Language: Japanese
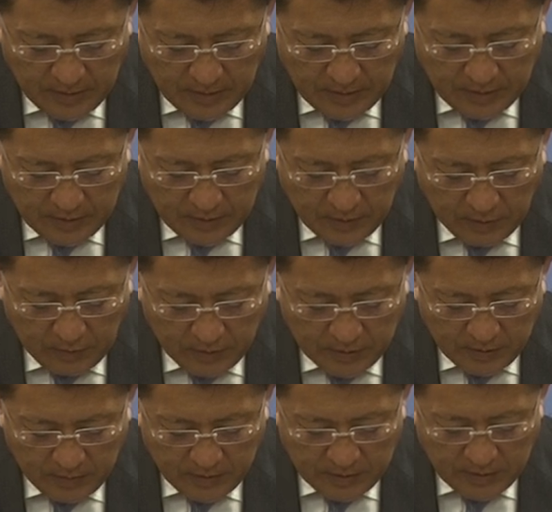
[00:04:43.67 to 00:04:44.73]
え利用
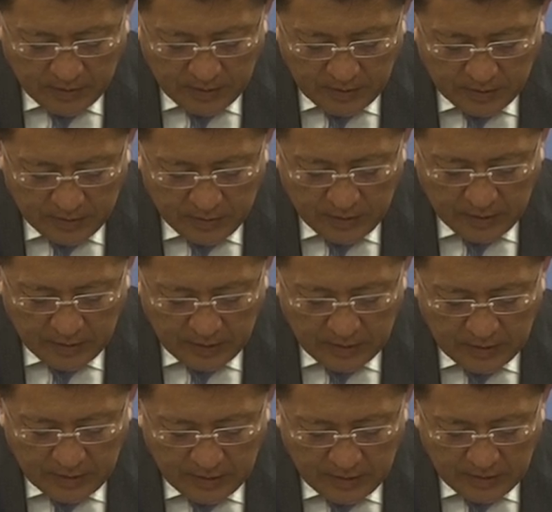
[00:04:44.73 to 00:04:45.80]
者目線で常
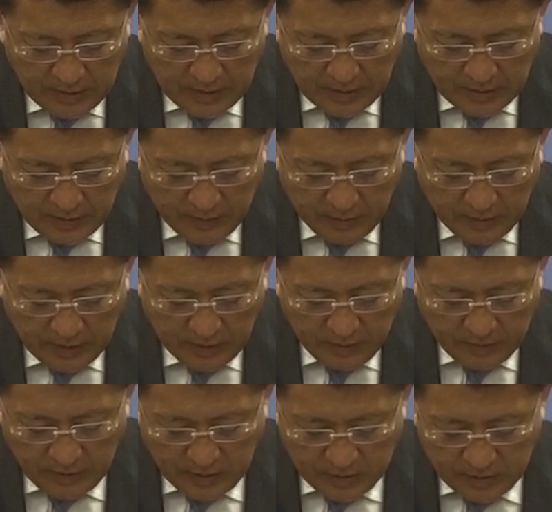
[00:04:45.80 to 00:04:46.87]
に
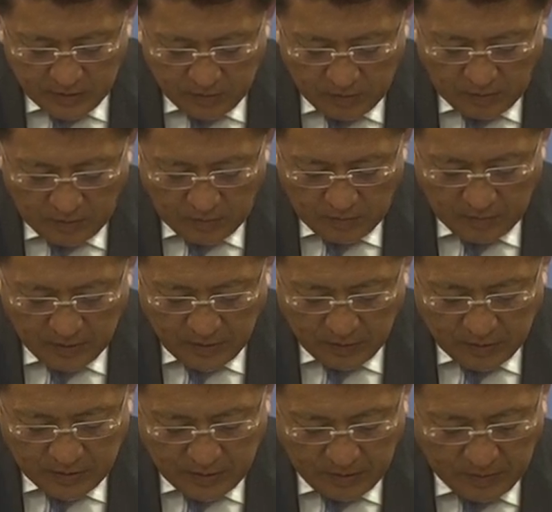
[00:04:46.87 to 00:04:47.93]
UI、UX を見
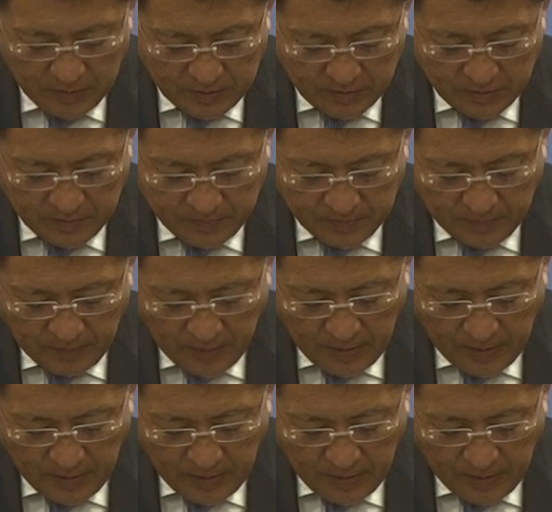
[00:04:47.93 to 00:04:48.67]
直しています。